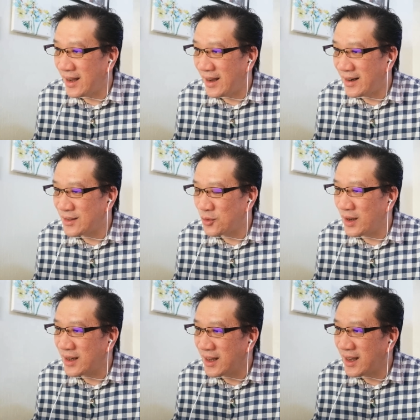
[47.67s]
ada
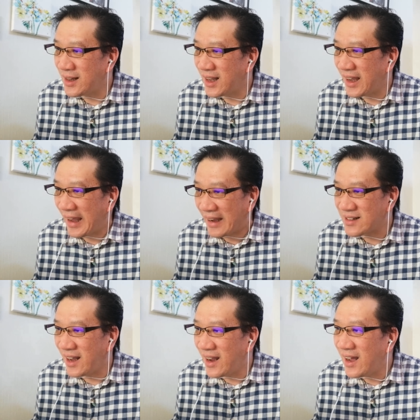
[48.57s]
cuan dikit cake
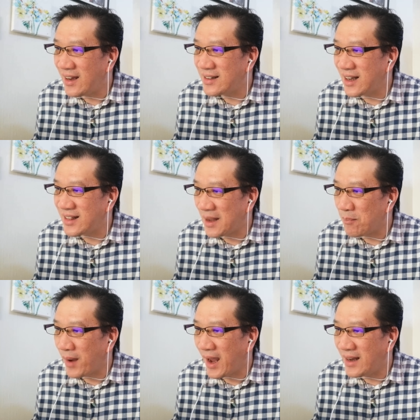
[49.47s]
saya saya
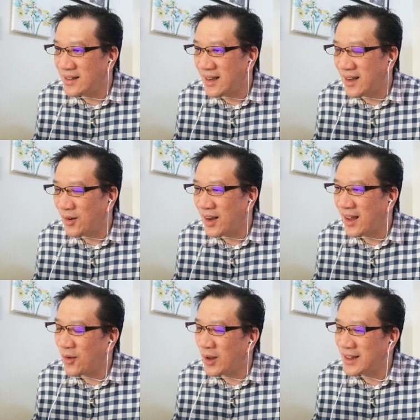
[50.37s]
TP aja ya
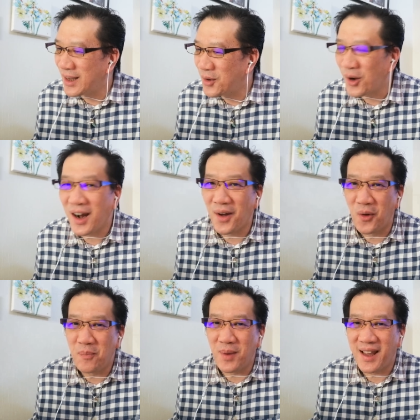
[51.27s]
udahlah gua tidur lah
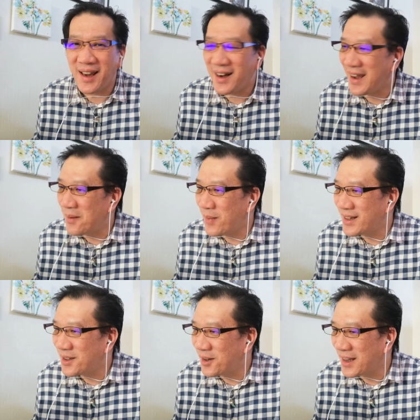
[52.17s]
gua pikir lihat
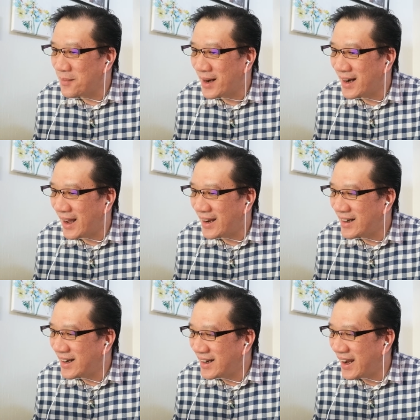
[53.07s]
besok gimana
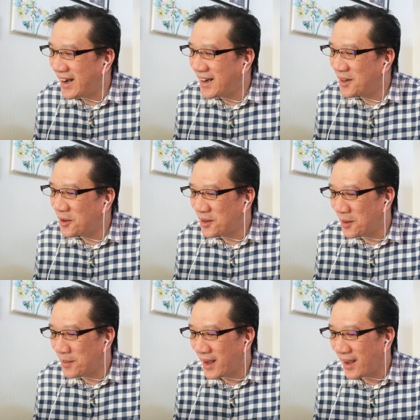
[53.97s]
ini daily
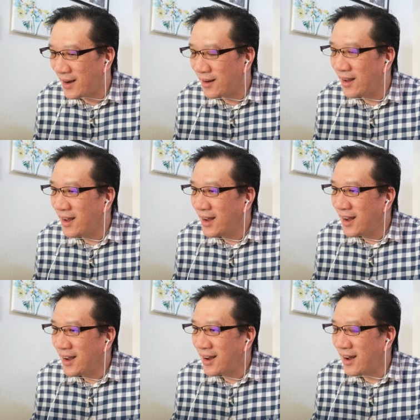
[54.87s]
nutup ya kan
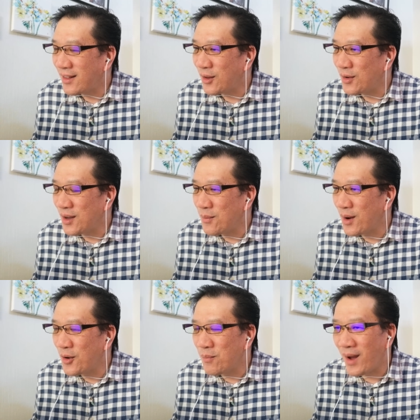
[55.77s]
Nggak taunya
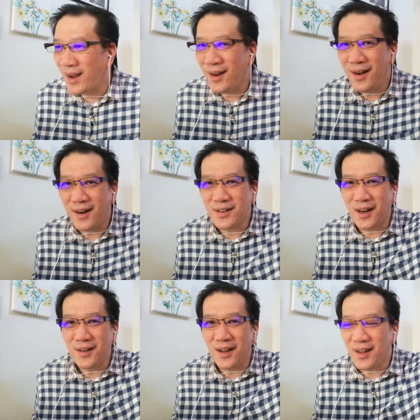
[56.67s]
bangun pagi lihat
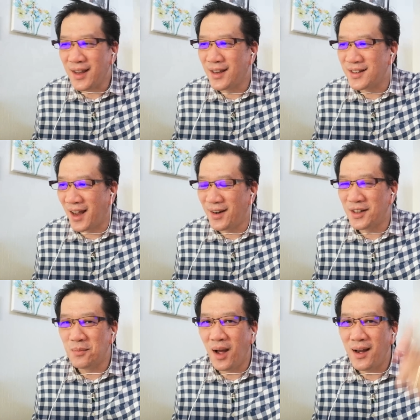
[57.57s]
catnya, ih
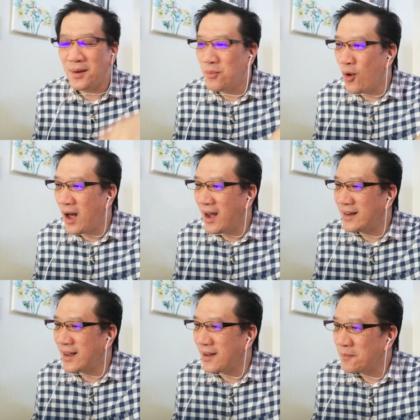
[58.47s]
sadis banget
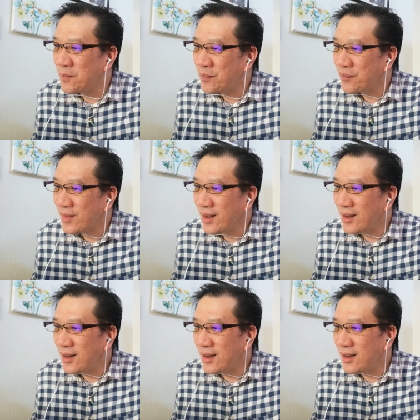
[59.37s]
buangannya.
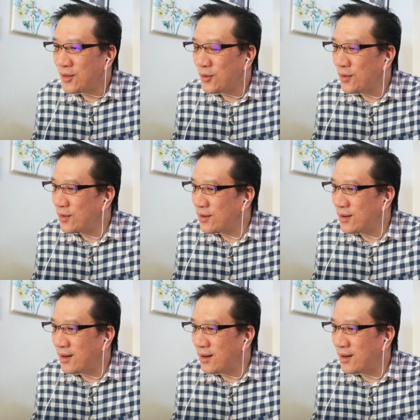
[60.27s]
Itu